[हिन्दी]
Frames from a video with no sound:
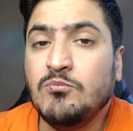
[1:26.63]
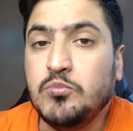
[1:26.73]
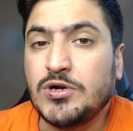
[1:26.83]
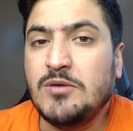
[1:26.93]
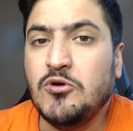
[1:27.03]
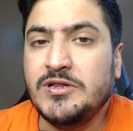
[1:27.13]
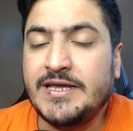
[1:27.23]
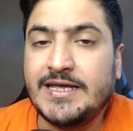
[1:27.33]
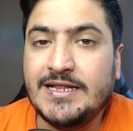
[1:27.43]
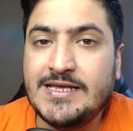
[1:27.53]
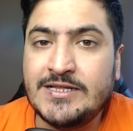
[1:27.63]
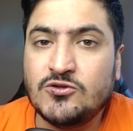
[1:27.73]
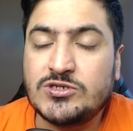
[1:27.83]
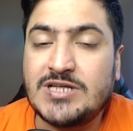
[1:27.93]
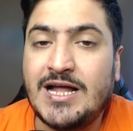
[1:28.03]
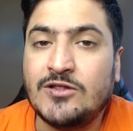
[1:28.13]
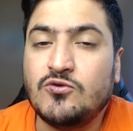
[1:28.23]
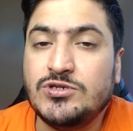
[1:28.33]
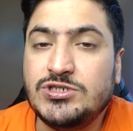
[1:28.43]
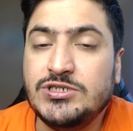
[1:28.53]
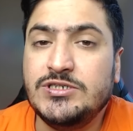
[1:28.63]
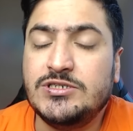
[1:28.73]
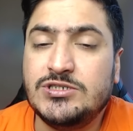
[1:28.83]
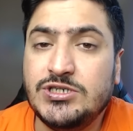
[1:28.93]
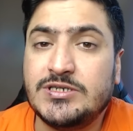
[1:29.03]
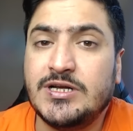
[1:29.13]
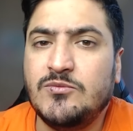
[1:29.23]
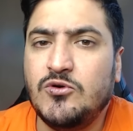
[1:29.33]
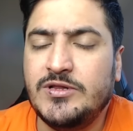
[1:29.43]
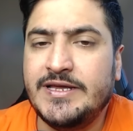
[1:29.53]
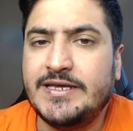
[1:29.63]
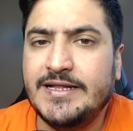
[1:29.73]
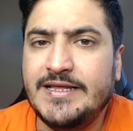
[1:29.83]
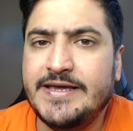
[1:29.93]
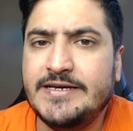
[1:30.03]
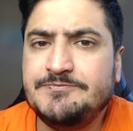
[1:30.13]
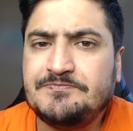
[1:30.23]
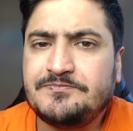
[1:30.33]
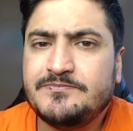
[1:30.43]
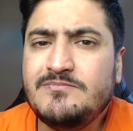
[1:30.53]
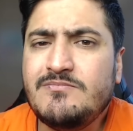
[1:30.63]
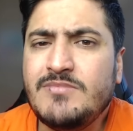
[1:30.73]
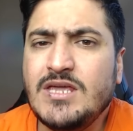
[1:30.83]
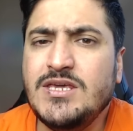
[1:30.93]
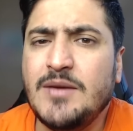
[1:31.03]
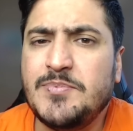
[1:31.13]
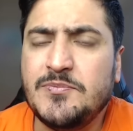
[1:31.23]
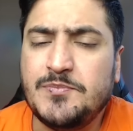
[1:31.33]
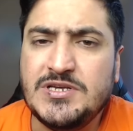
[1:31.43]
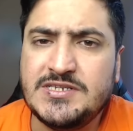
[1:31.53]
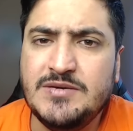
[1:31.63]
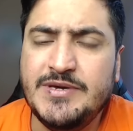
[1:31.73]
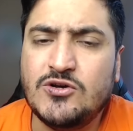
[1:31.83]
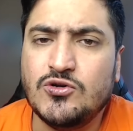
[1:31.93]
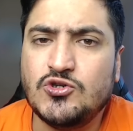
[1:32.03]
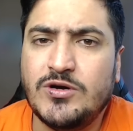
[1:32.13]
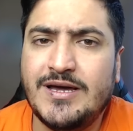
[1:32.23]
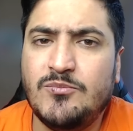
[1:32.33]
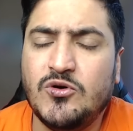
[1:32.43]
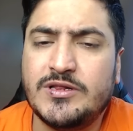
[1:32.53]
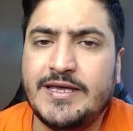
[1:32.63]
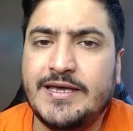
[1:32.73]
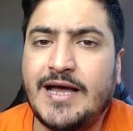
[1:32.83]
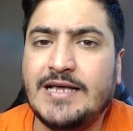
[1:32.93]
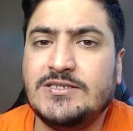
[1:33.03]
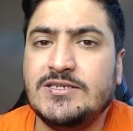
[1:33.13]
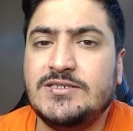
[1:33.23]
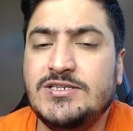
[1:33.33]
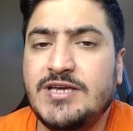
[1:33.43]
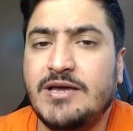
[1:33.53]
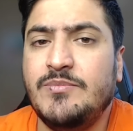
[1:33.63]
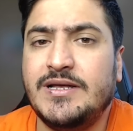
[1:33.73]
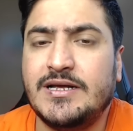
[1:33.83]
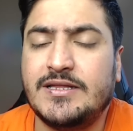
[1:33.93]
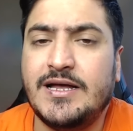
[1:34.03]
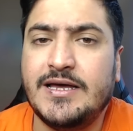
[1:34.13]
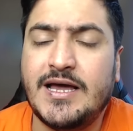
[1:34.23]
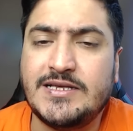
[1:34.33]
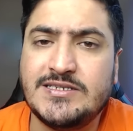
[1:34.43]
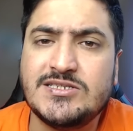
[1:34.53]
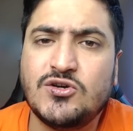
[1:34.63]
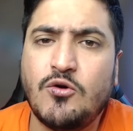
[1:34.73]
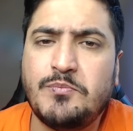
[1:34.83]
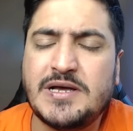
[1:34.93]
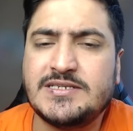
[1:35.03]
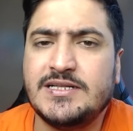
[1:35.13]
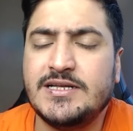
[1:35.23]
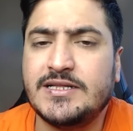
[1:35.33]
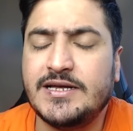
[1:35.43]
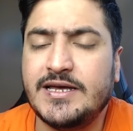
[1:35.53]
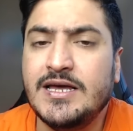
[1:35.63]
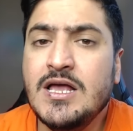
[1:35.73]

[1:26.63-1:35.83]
बुरा बोलने के लिए हिंदुस्तान को चीट चीटर बोलने के लिए या फिर पीसीबी को जो है बोलते हैं आईसीसी जेब में रखता है आईसीसी को पैसा देता है